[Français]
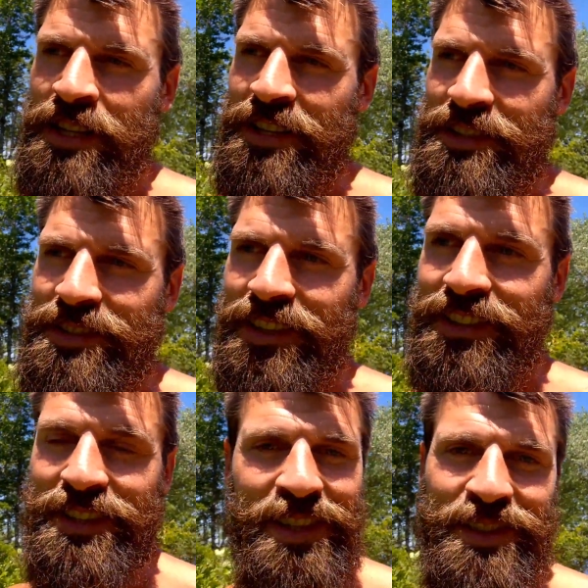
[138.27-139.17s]
c'est un
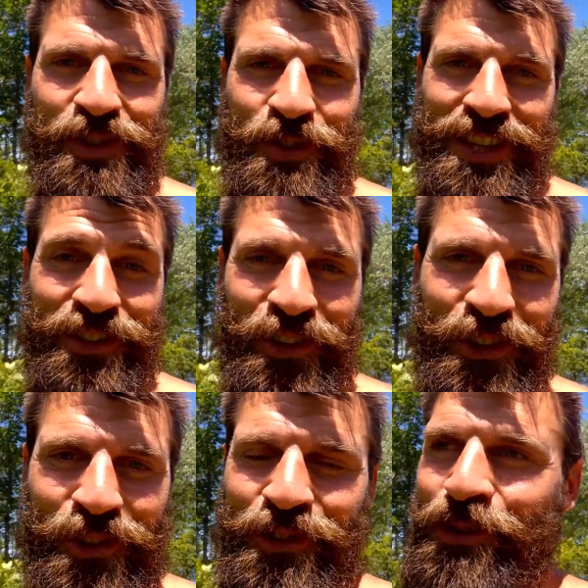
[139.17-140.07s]
exercice que
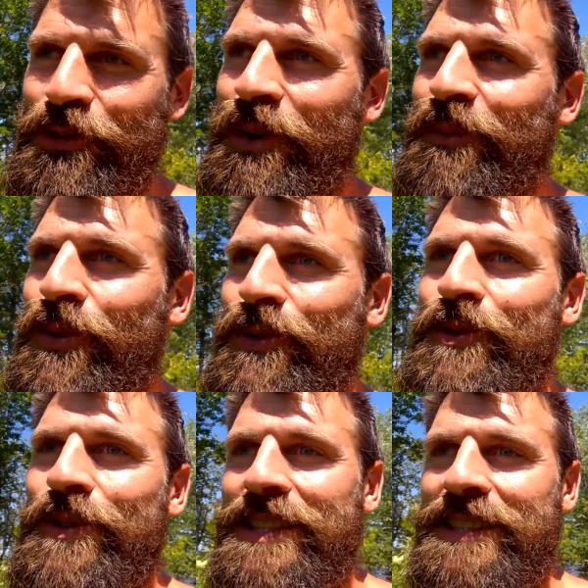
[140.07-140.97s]
j'adore, dont je parle
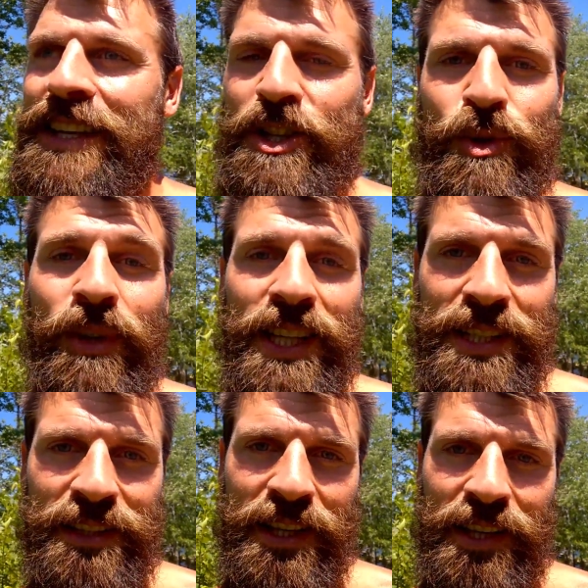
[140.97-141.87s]
beaucoup, c'est la journée
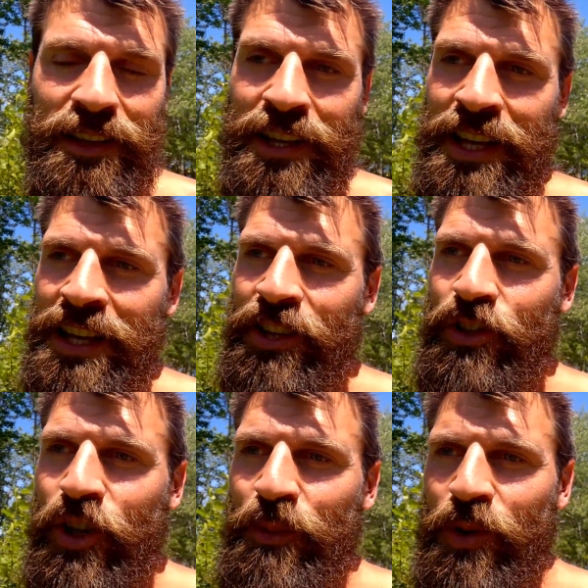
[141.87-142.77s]
idéale.
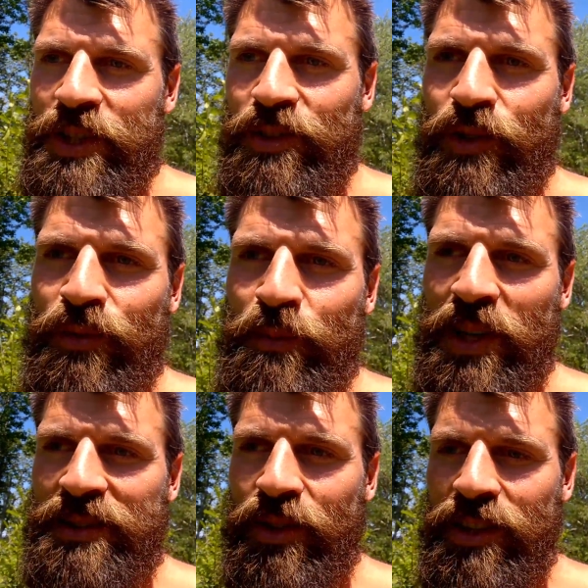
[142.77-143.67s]
Comment est-ce que vous
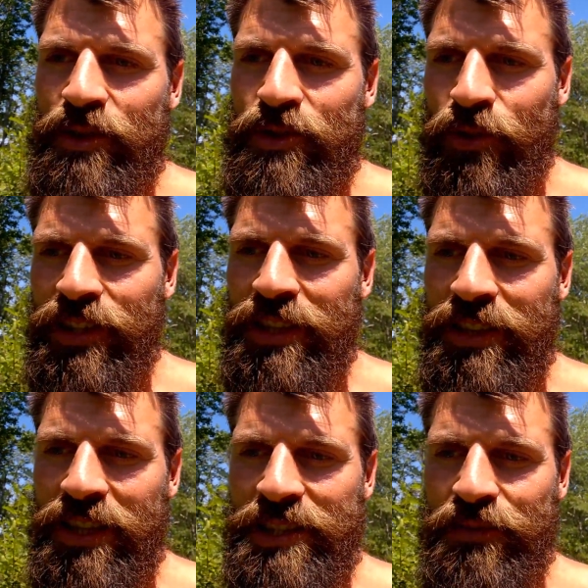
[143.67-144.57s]
passeriez une journée
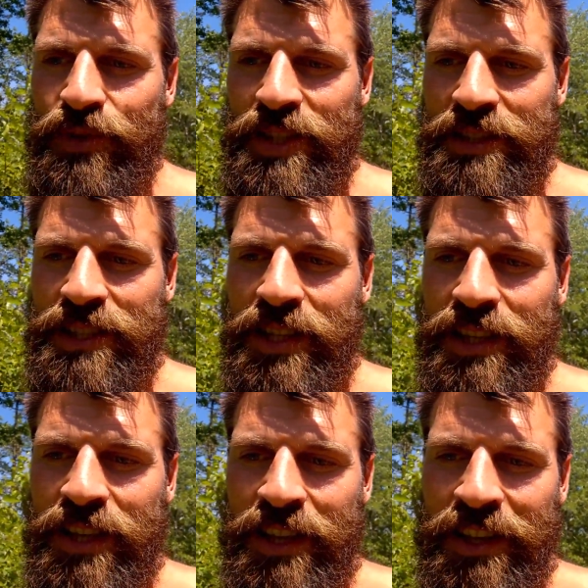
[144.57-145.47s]
idéale si vous
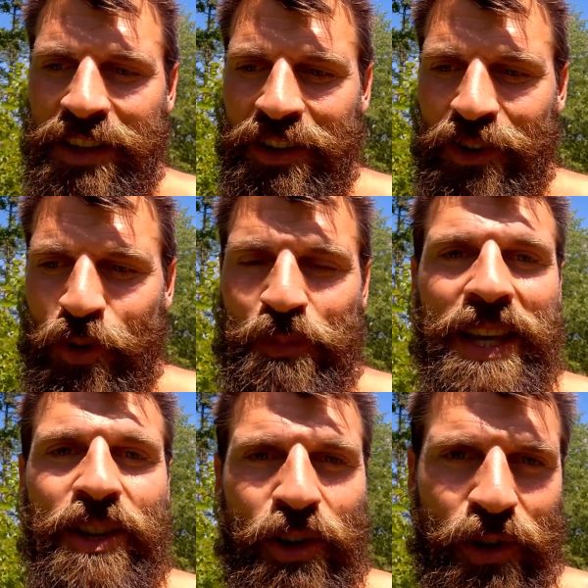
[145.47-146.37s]
étiez le
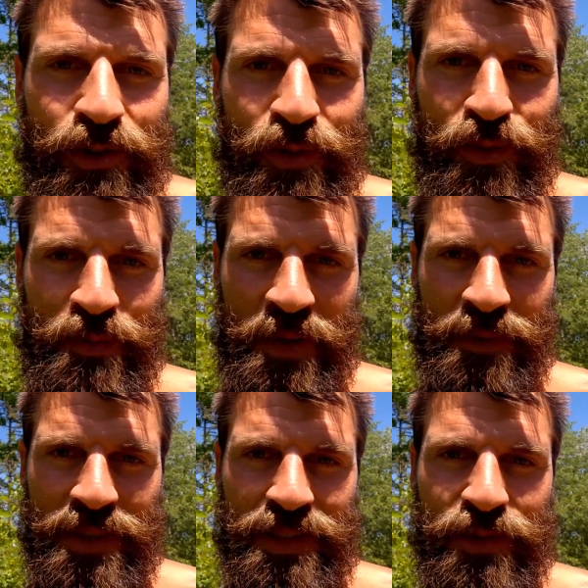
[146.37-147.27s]
meilleur de vous-même,
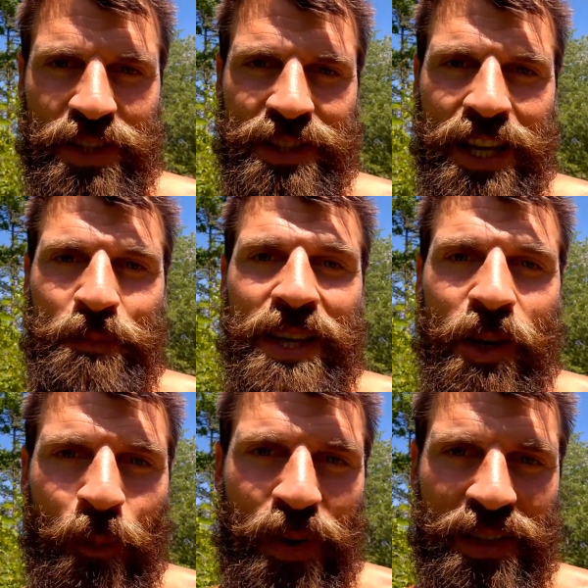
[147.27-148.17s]
si vous étiez la
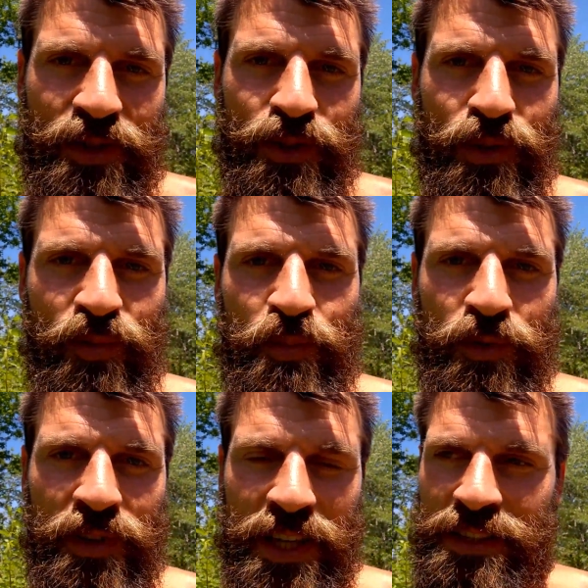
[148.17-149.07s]
meilleure personne que vous
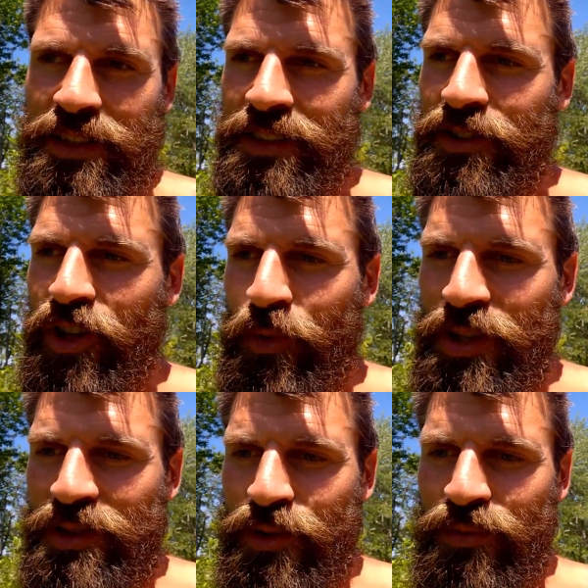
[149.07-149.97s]
pouvez être
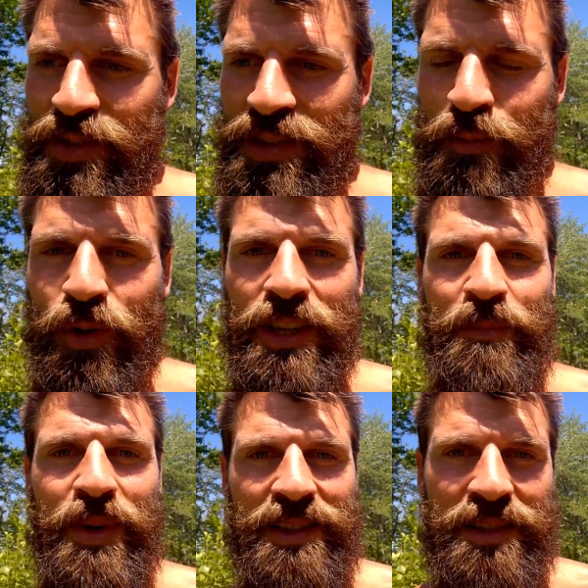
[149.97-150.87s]
Comment est-ce que vous aimeriez
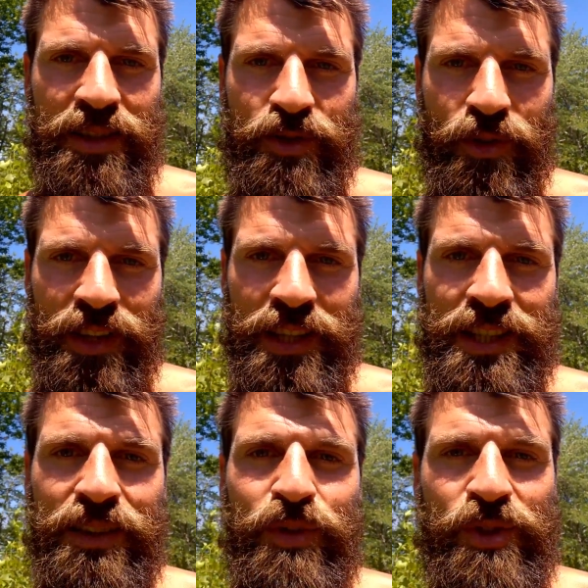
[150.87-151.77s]
passer cette journée
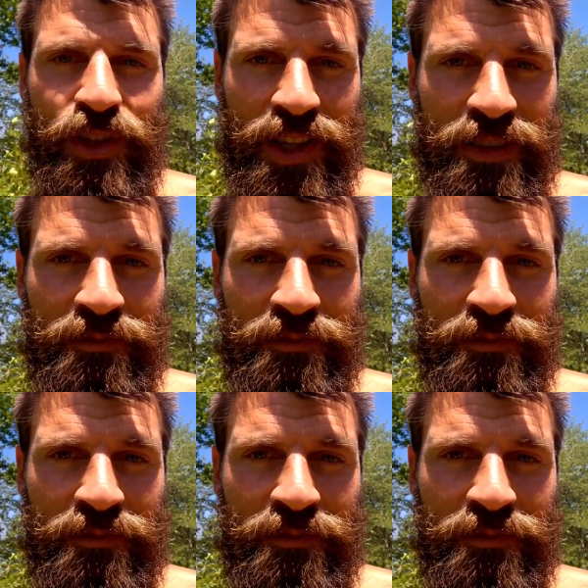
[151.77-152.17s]
Qui vous seriez